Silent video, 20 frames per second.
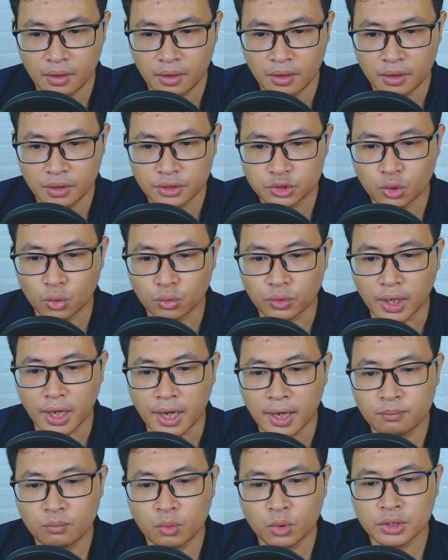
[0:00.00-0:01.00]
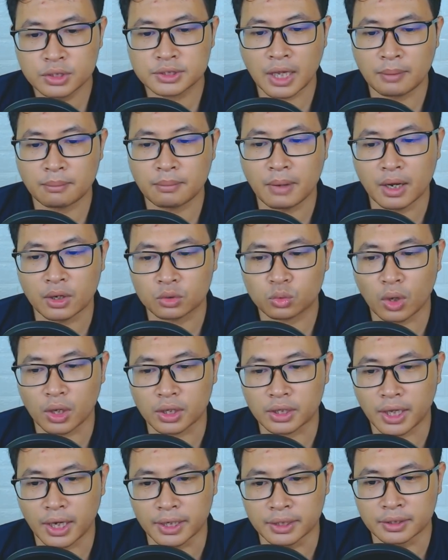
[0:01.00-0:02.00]
Xu thế muốn san bằng tòa
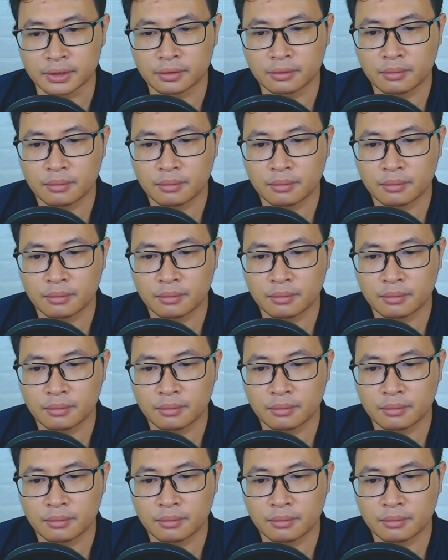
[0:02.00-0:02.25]
thành